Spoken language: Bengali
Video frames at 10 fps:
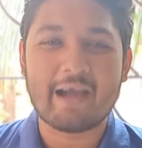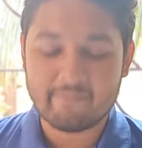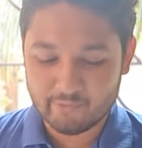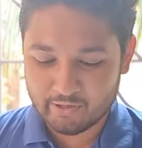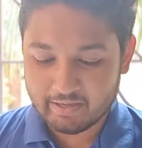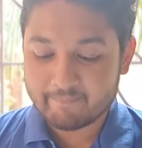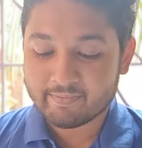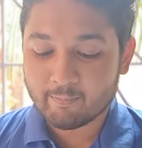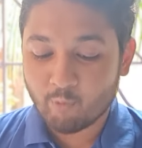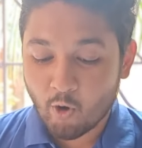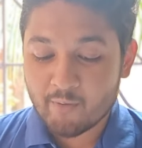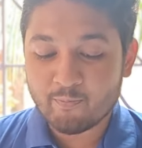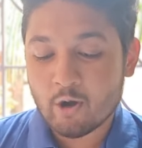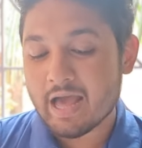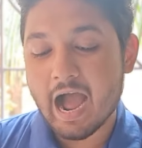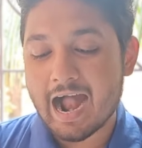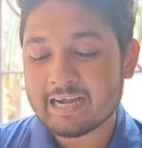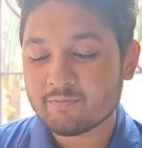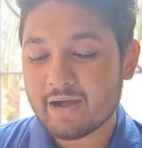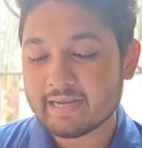বায়ান মিউনিক পরপর
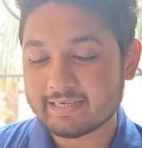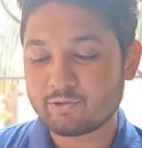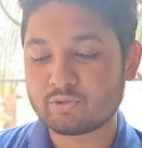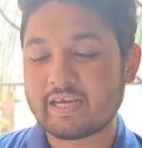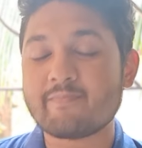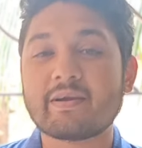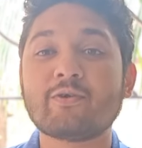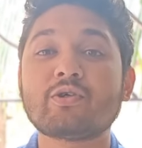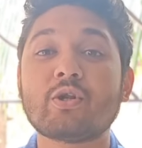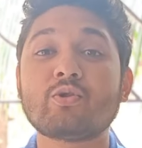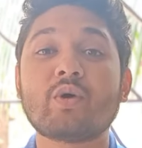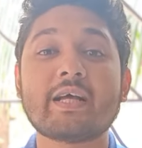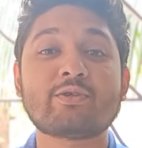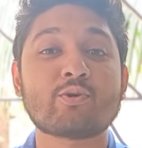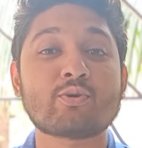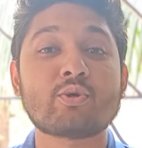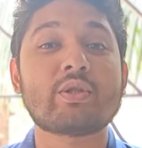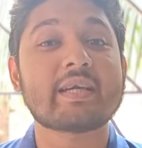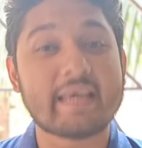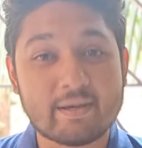আটবার কিন্তু চ্যাম্পিয়ন হয়েছিল দু হাজার
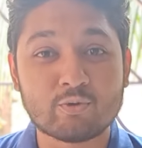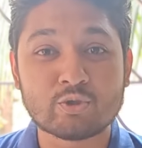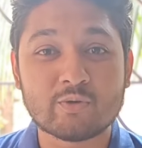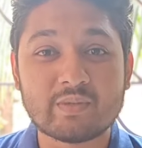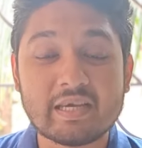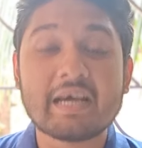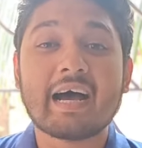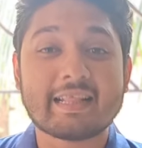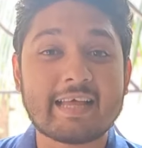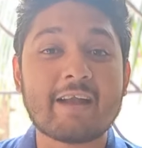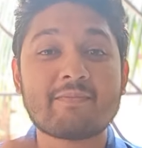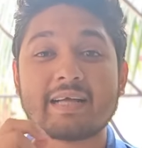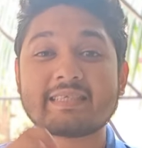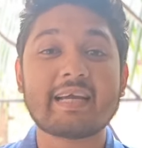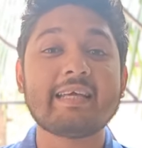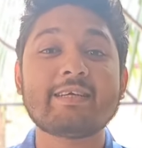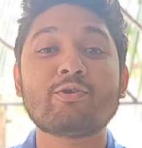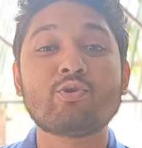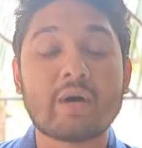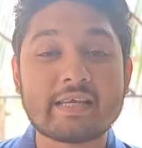থেকে একুশ অব্দি আর তার মাঝখানে
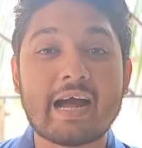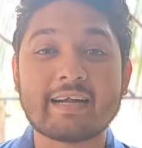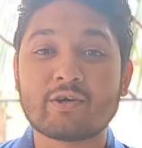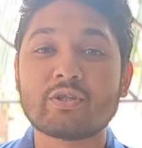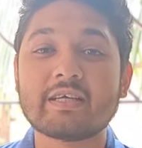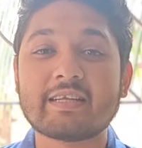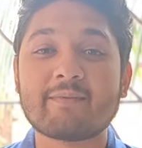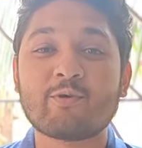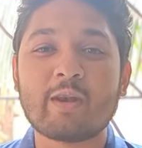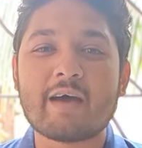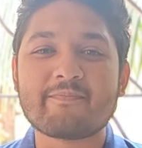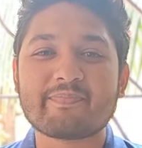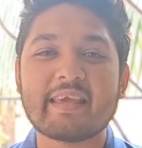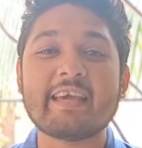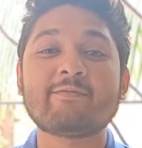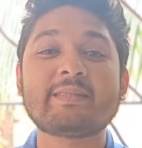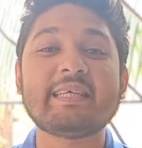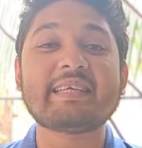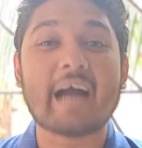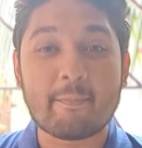কিন্তু দু হাজার আঠেরোতে যেটা বললাম
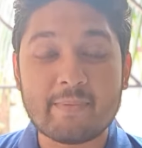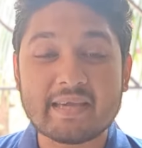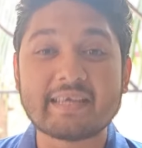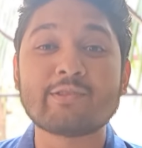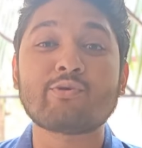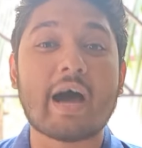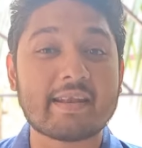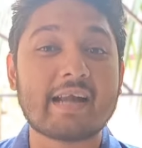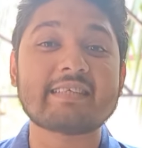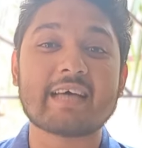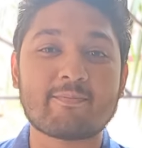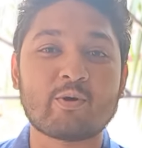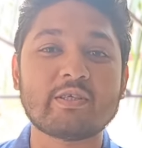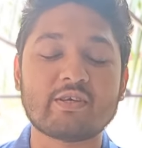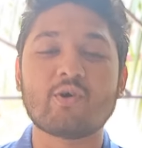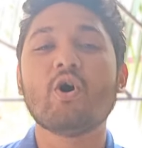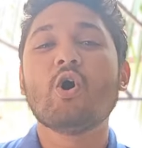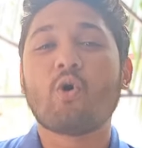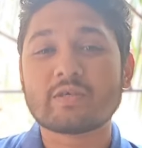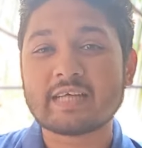এএফসি কাপে কিন্তু রানার্স আপ হয়েছিল
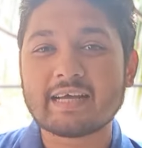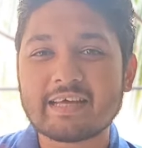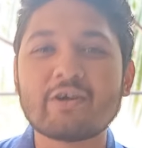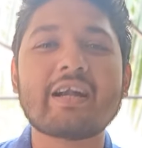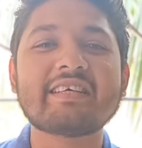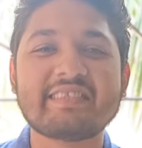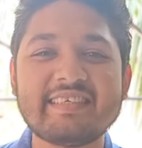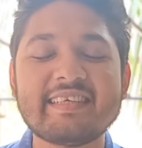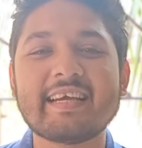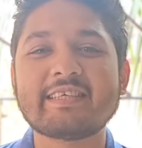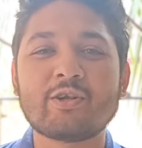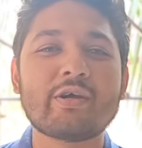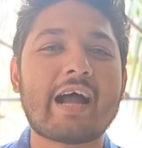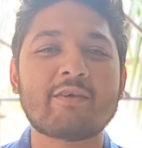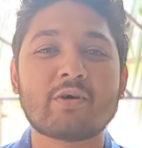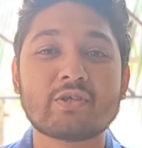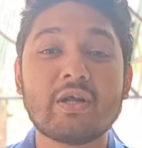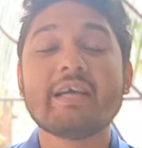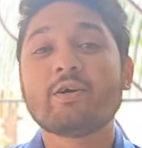অসাধারণ একটা স্টিন্ট গেছিল এই আট বছর